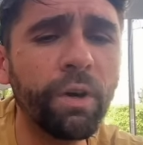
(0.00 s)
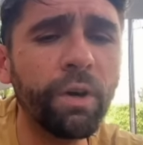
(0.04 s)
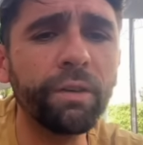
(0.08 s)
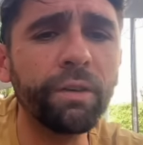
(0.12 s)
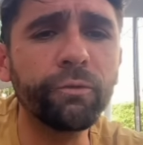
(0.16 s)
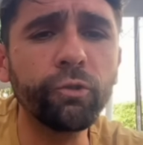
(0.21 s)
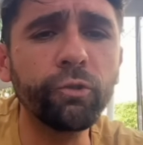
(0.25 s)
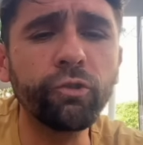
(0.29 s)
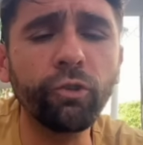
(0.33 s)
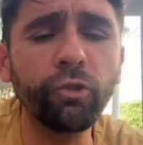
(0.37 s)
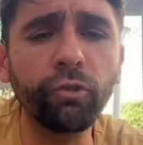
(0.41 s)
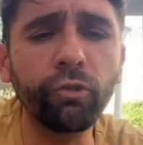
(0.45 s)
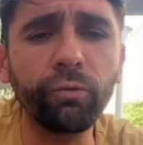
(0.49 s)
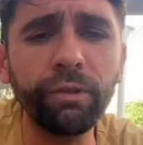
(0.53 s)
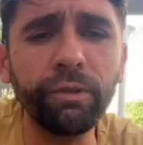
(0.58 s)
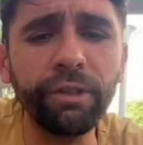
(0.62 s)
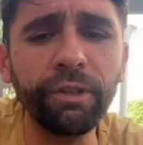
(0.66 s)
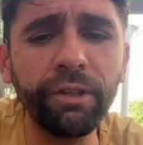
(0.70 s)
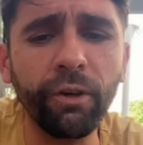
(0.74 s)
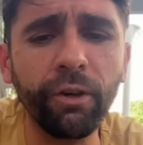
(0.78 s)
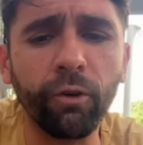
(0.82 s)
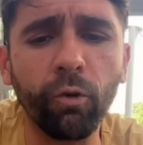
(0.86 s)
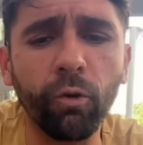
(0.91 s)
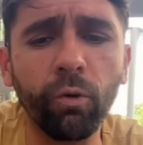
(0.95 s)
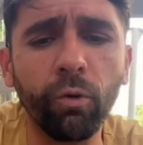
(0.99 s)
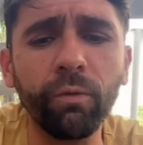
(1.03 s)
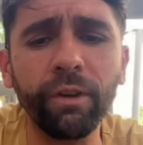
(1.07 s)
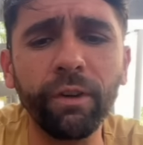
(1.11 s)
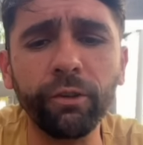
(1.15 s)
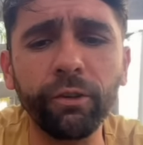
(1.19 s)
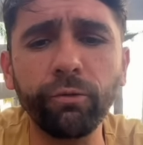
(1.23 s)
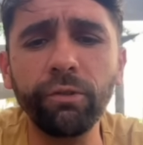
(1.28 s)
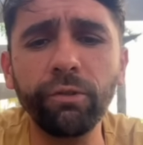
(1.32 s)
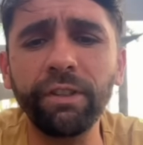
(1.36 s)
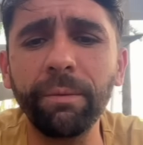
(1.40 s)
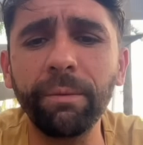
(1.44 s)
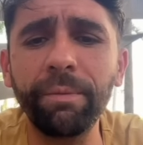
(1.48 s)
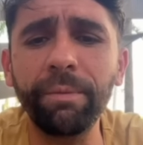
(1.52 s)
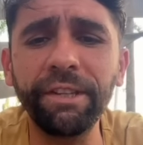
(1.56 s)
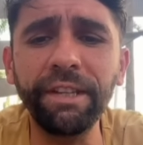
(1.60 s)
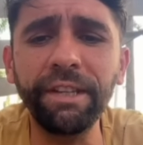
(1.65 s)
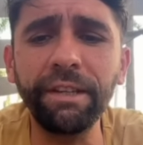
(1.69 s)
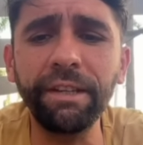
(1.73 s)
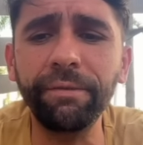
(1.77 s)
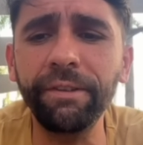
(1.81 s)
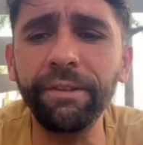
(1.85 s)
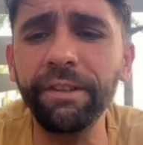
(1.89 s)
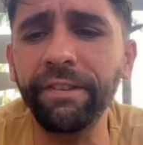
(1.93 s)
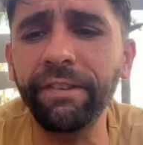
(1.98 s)
vu que je suis euh, convaincu des
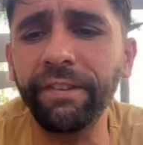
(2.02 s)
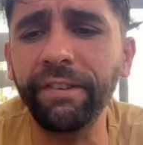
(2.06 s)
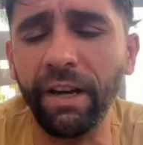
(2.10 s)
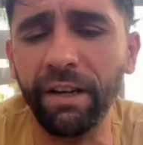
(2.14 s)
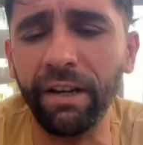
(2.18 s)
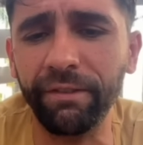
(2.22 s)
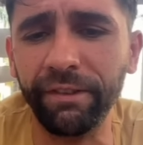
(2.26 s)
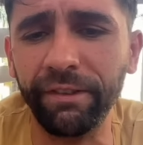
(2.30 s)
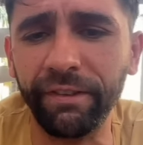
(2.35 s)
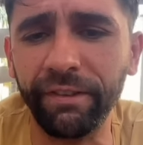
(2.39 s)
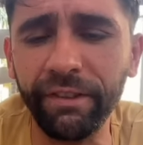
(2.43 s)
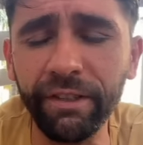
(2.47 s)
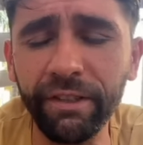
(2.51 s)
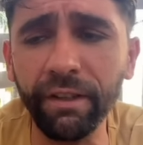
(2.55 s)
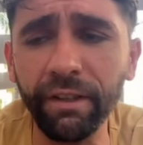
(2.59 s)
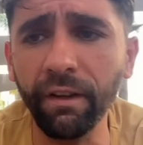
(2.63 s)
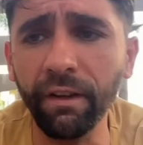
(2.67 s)
bénéfices à investir,